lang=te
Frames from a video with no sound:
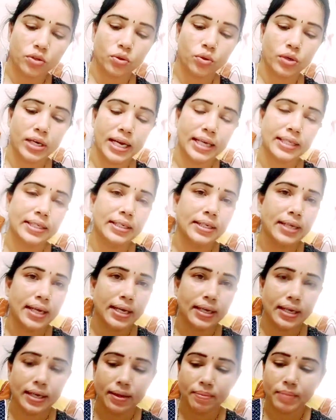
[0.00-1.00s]
సో నెక్స్ట్
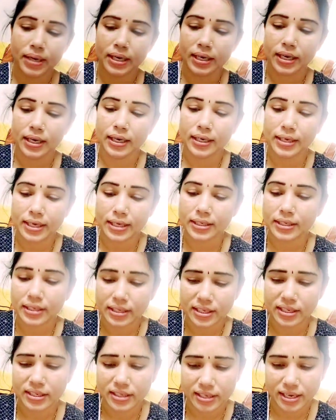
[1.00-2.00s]
డేకి మనకి డస్ట్
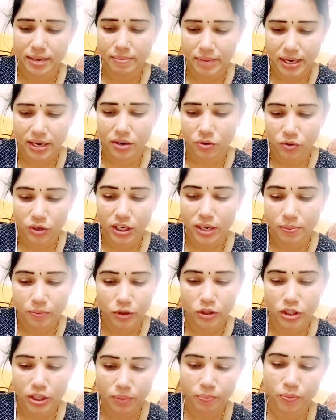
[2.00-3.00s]
గిస్ట్ ఏమన్నా ఉంటే
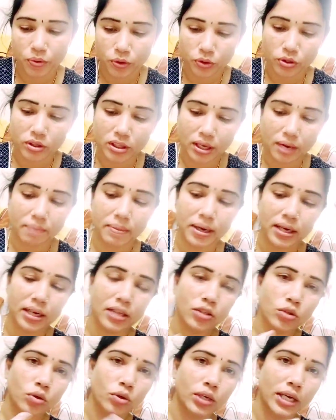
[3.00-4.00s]
మొత్తం పోతుందన్నమాట
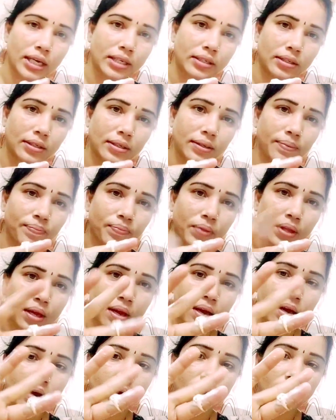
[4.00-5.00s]
సో నెక్స్ట్
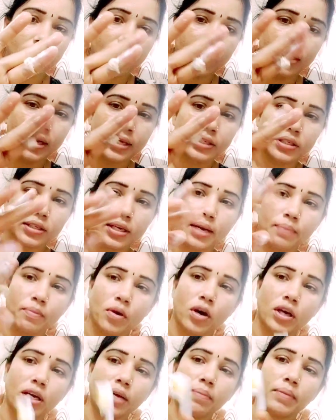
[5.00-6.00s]
నెక్స్ట్ డే
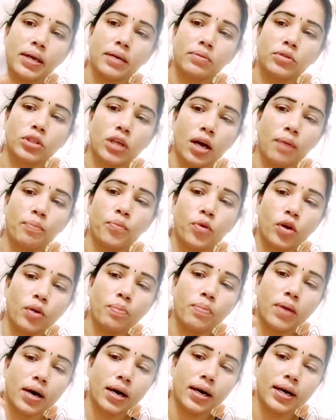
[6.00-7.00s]
మార్నింగ్ మనం షాంపూలో
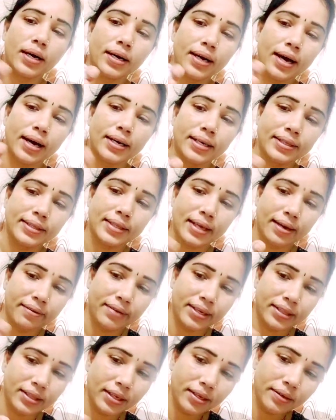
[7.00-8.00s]
బాగా నానిన
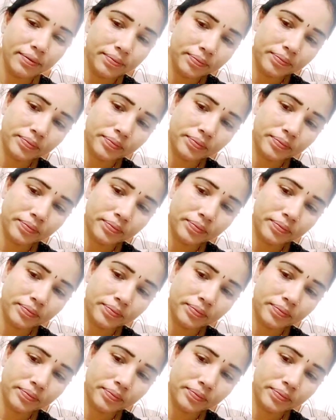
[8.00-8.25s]
తర్వాత